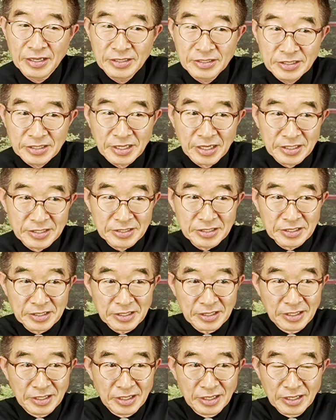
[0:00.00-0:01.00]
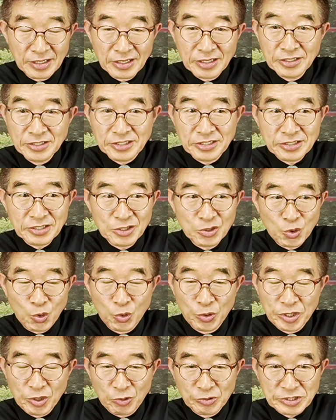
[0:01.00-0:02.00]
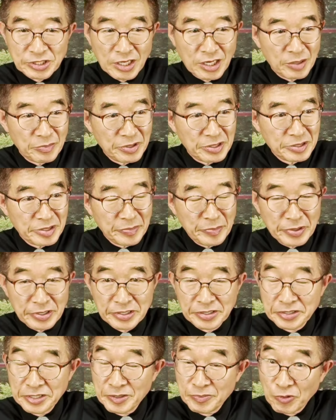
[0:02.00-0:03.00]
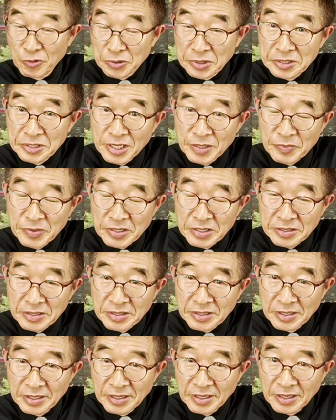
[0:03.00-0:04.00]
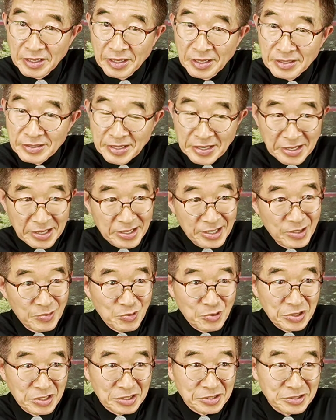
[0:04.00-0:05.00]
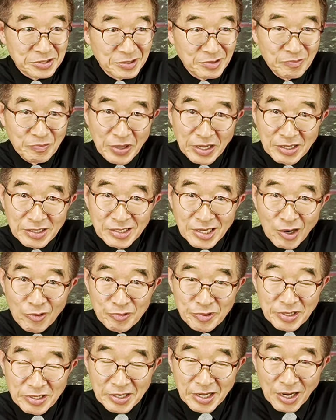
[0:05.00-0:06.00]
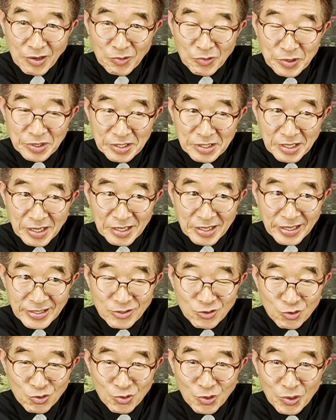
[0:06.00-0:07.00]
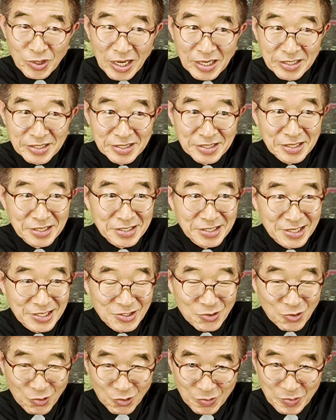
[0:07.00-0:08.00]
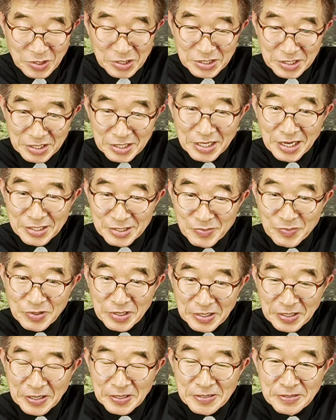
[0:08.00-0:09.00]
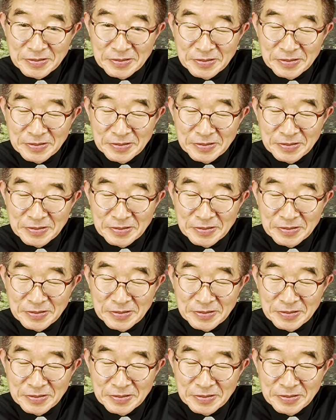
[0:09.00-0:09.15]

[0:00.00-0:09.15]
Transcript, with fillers: 제가 이제 글쓰기를 오래 온 사람이기 때문에 글을 보게 되면은 되게 이분이 어떤 백그라운드를 갖고 있다 이렇게 추론하는 능력이 조금 있을 거 아닙니까?